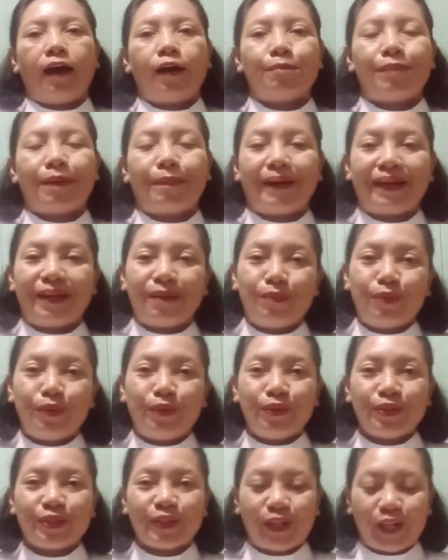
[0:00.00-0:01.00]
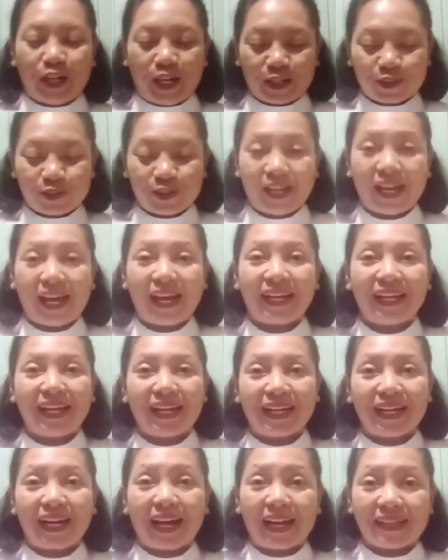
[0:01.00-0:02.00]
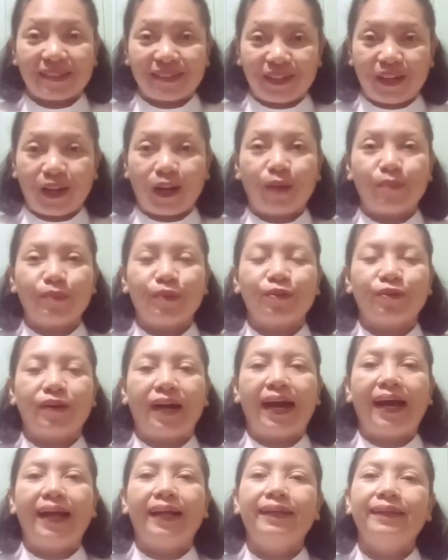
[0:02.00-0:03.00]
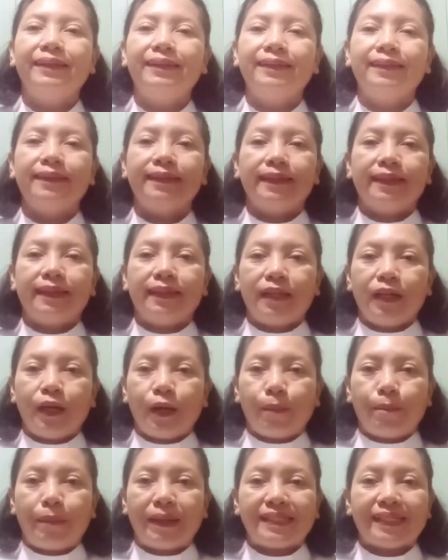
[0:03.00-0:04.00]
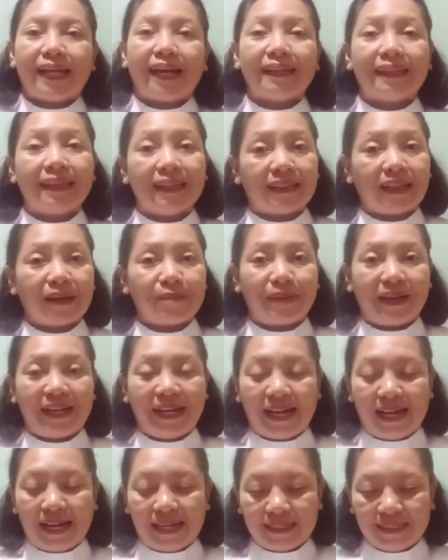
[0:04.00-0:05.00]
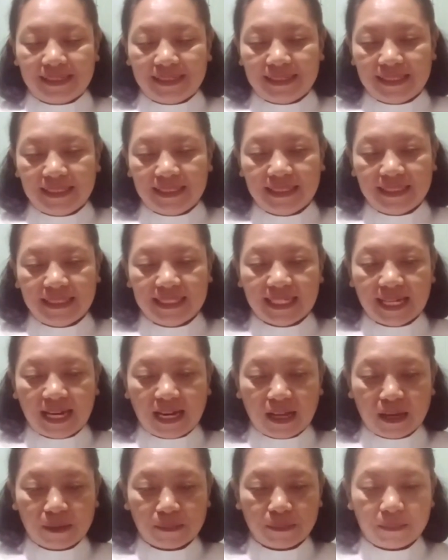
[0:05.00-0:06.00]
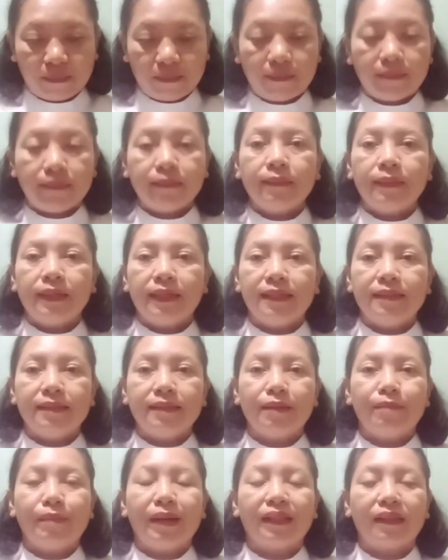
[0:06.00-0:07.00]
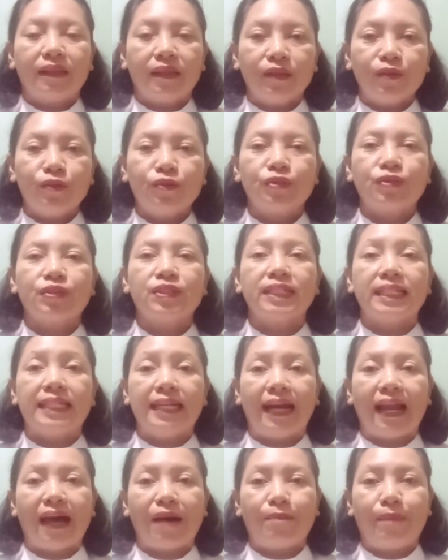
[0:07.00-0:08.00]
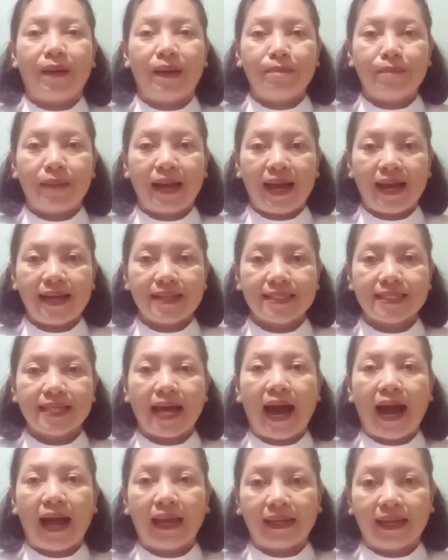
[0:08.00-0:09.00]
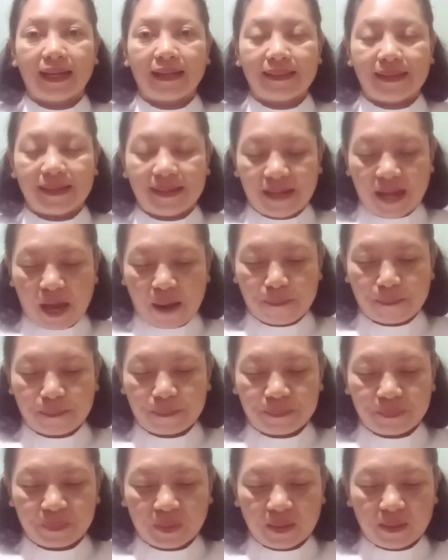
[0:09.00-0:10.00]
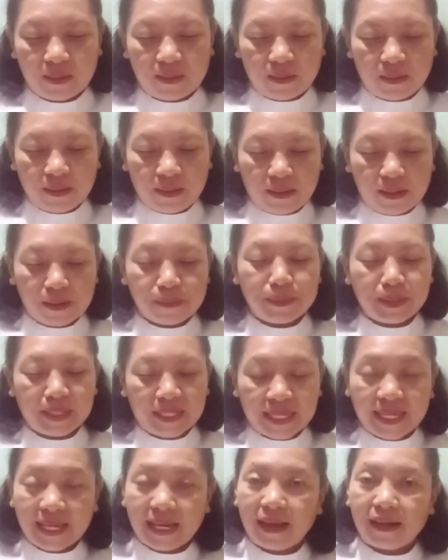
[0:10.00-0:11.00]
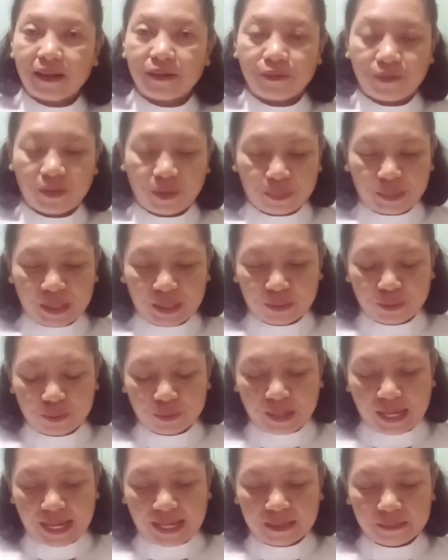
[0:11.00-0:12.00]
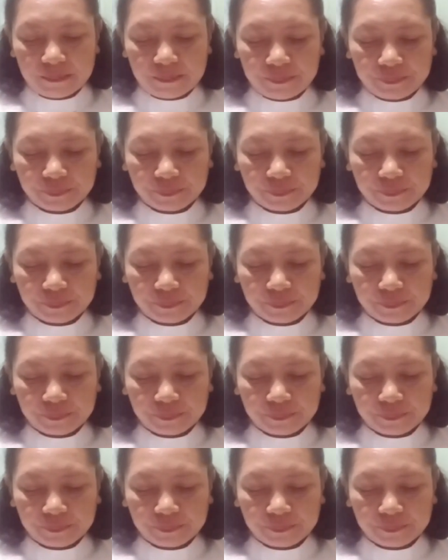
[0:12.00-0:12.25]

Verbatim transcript: Bapak, Ibu, saudara-saudari yang kekasih dalam Tuhan, bacaan kita pada hari ini di dalam Injil Matius 18 ayat 6. Demikian firman Tuhan.